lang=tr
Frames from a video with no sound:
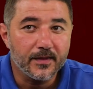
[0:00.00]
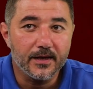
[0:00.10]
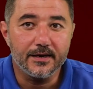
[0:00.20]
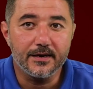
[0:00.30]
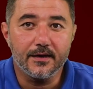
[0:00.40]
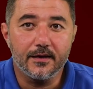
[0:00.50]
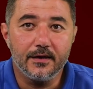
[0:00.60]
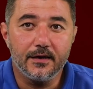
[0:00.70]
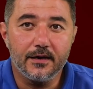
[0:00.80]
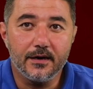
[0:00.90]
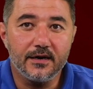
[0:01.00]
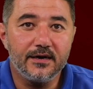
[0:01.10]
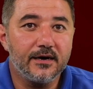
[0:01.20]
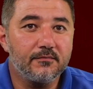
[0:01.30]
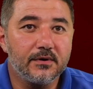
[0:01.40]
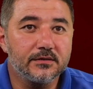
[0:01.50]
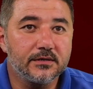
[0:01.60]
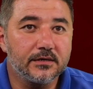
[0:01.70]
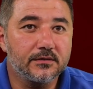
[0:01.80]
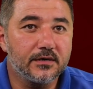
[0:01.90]
Yani e, Ali
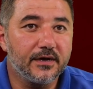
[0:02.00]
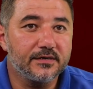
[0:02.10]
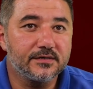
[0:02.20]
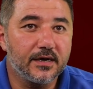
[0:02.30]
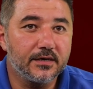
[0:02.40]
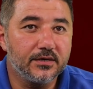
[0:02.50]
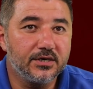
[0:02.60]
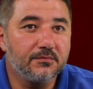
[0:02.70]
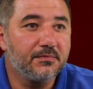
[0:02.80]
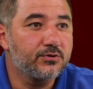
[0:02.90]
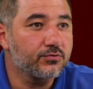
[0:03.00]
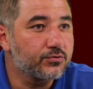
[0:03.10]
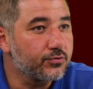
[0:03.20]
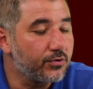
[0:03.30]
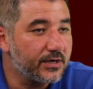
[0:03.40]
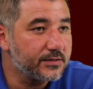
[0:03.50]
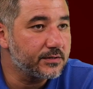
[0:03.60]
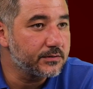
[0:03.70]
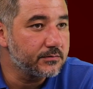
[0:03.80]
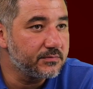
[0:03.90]
Akman'dan Galatasaray 25-30 gol
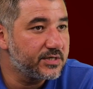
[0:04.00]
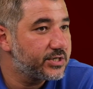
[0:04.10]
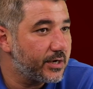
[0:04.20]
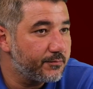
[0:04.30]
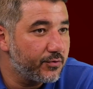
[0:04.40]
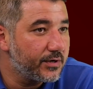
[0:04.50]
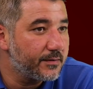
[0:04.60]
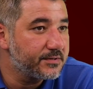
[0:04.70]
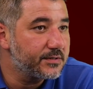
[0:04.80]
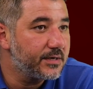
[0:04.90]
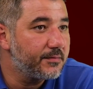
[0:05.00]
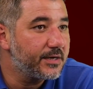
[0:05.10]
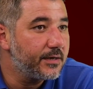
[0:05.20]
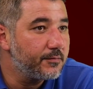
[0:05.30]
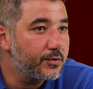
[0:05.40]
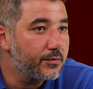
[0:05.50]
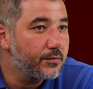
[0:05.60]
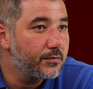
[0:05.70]
atsın, bizi şampiyon yapsın diye beklemiyor.